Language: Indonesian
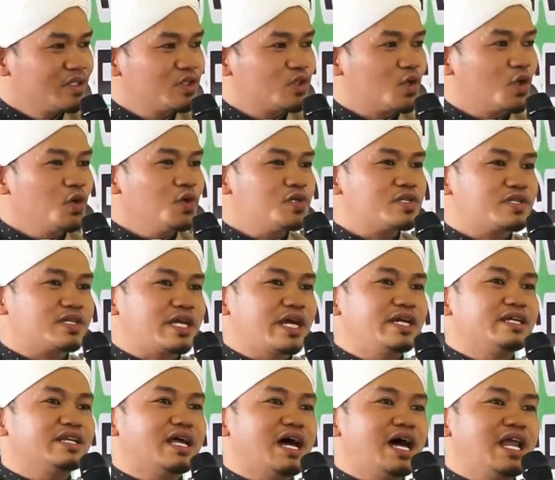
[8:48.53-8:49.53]
Terus
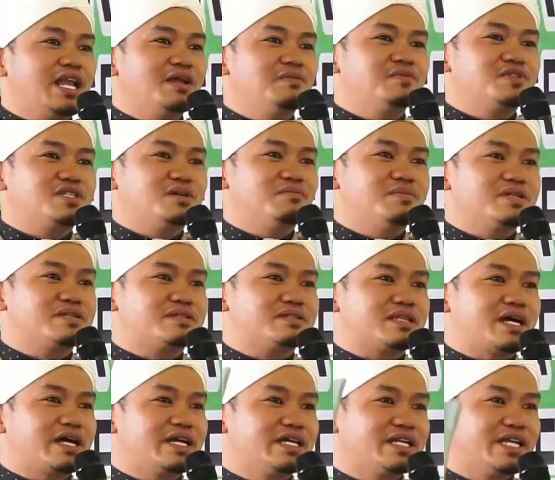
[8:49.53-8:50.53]
kaina alam
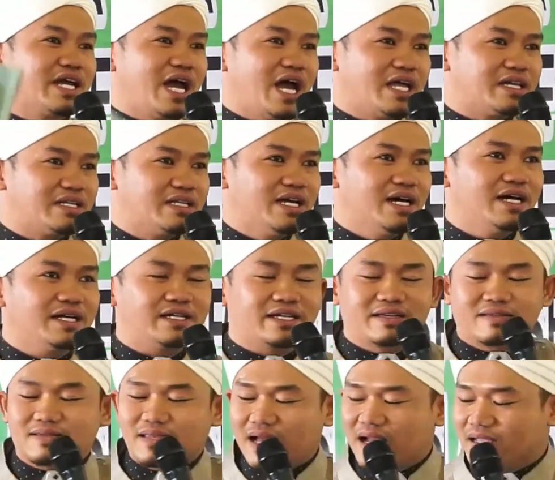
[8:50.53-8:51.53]
semesta ini ada,
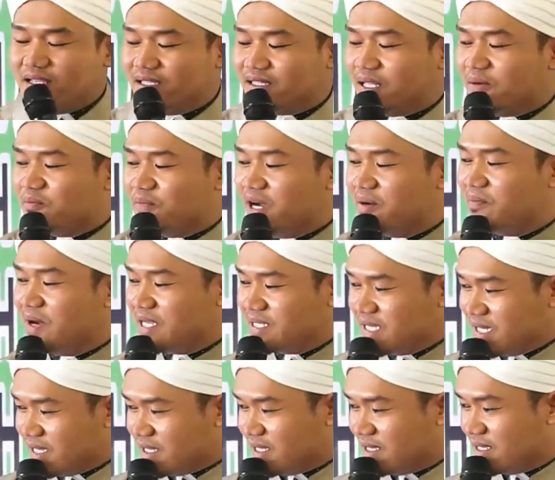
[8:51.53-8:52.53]
kisahnya tambah
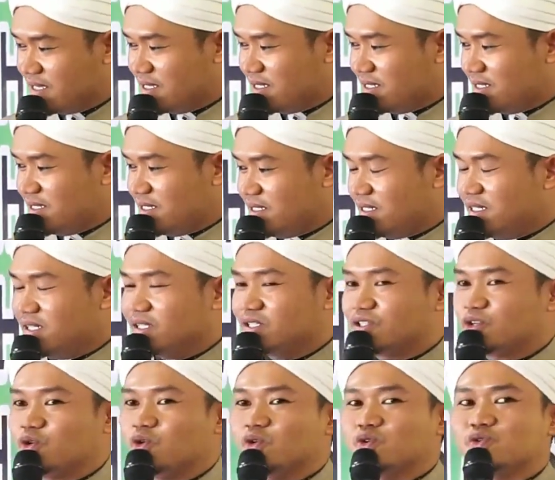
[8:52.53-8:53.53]
banyak.
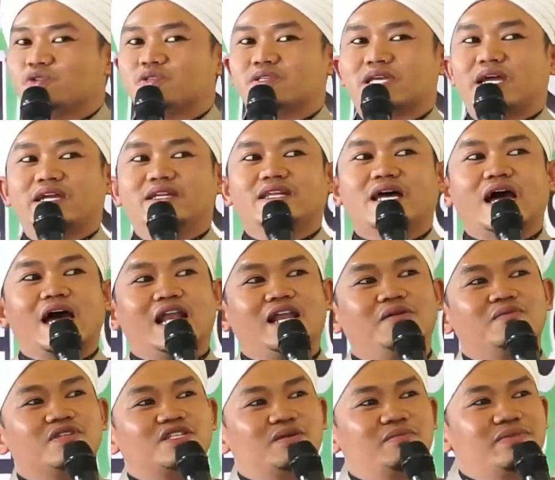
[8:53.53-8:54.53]
Terus kaina
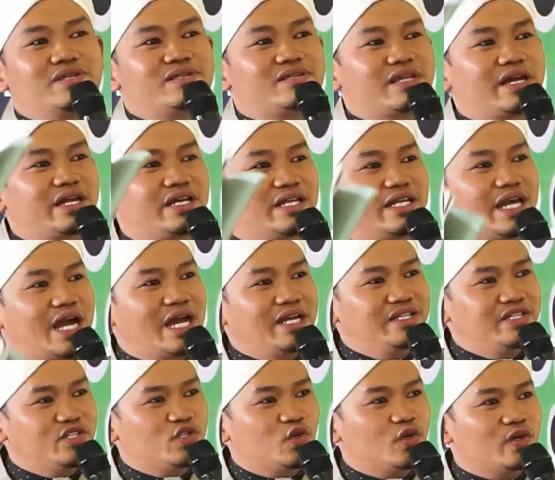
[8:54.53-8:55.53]
alam semesta ini
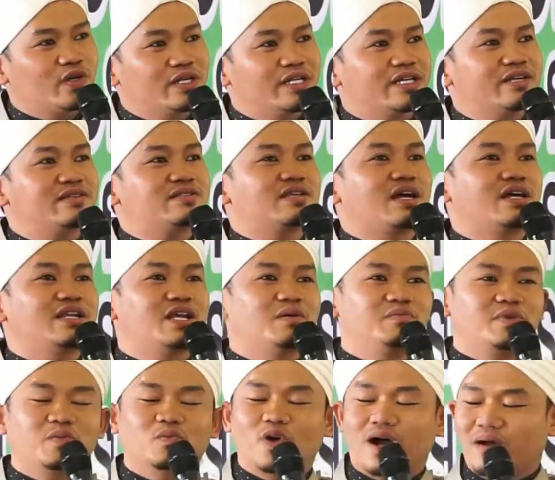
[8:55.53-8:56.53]
hancur, kisah
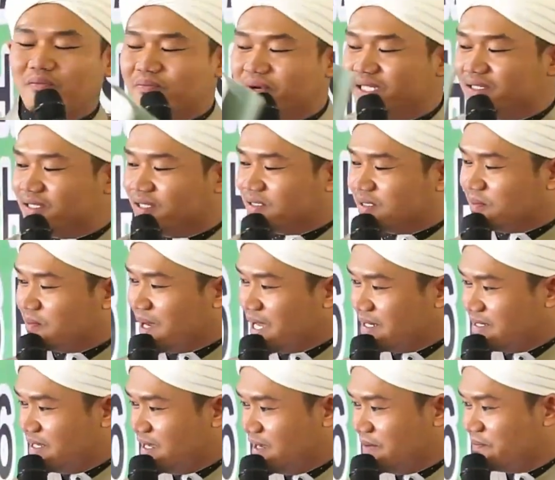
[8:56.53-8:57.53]
Nabi Muhammad tetap
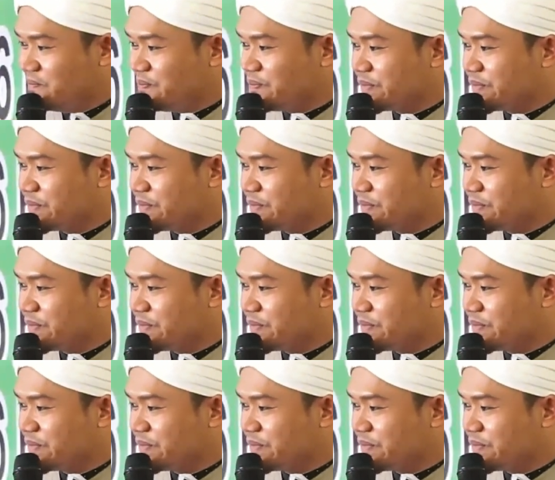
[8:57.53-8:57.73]
ada.